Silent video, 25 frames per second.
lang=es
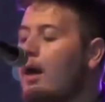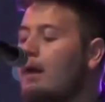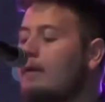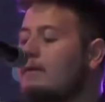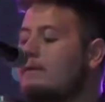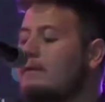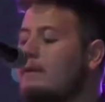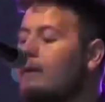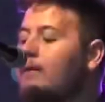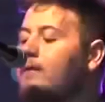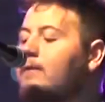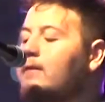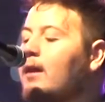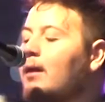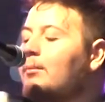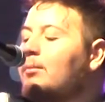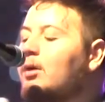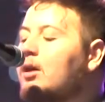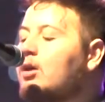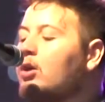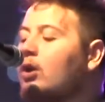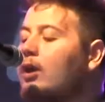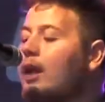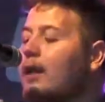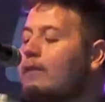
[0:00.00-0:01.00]
un
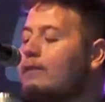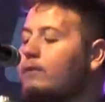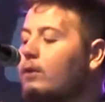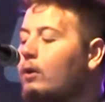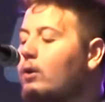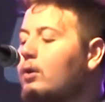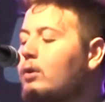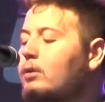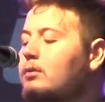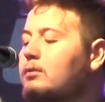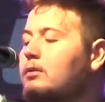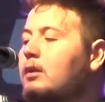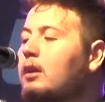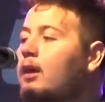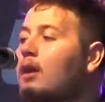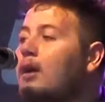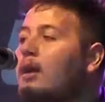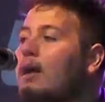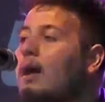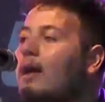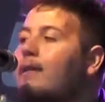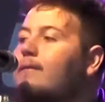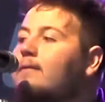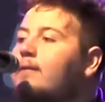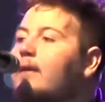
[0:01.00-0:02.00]
clásico que se renueva y
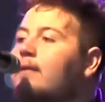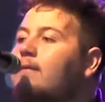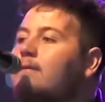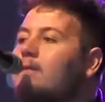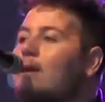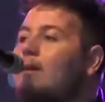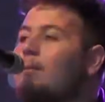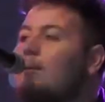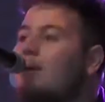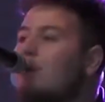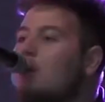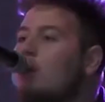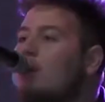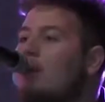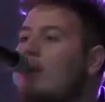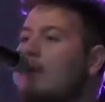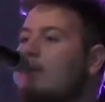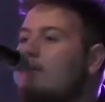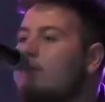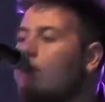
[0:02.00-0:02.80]
que la gente espera